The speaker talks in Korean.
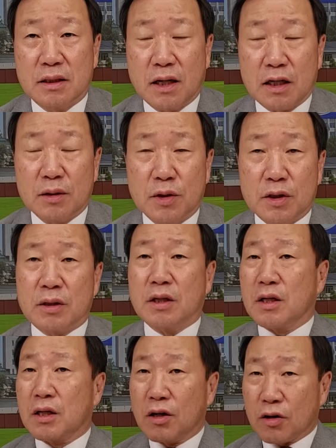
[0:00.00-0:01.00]
아니면
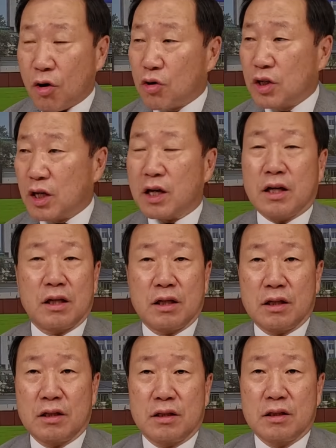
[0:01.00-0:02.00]
거기에
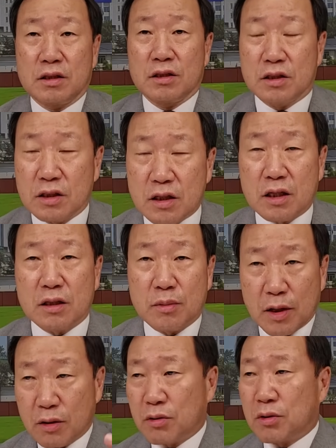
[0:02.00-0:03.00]

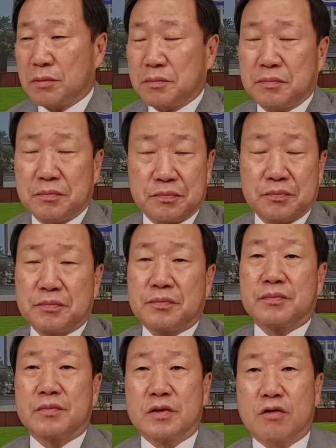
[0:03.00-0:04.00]
시장님하고
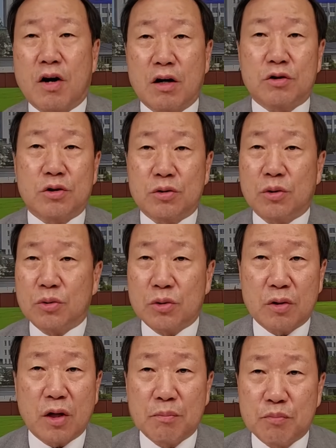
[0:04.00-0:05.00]
과거
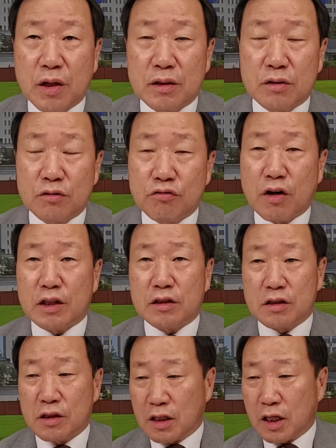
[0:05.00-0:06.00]
정정용 캠프에 있던 누가
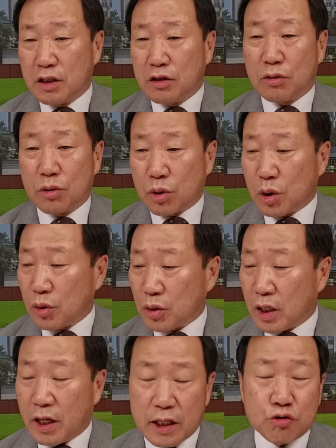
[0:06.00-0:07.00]
있으니까 이건 어떻게
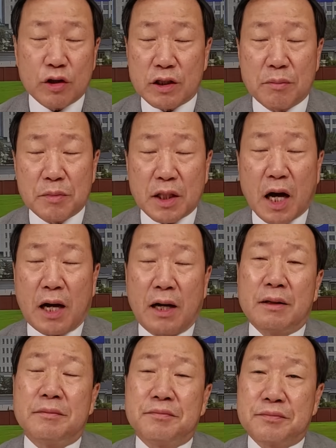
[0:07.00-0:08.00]
어떻게 해줘야
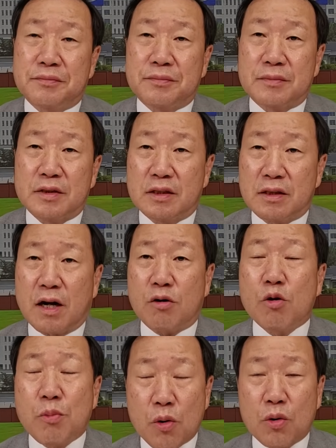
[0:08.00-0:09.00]
됩니다
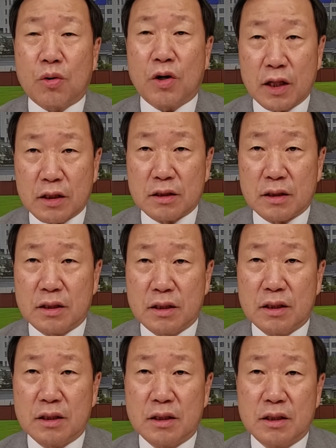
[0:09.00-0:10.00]
라고 보고를 했든
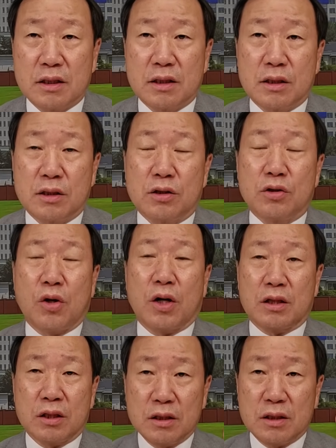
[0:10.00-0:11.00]

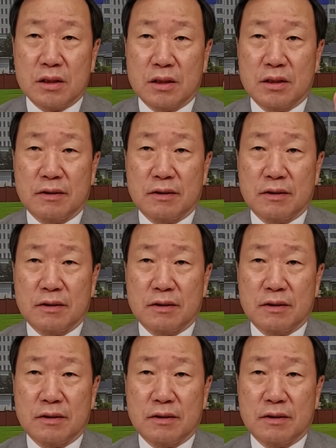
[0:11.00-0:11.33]
여하튼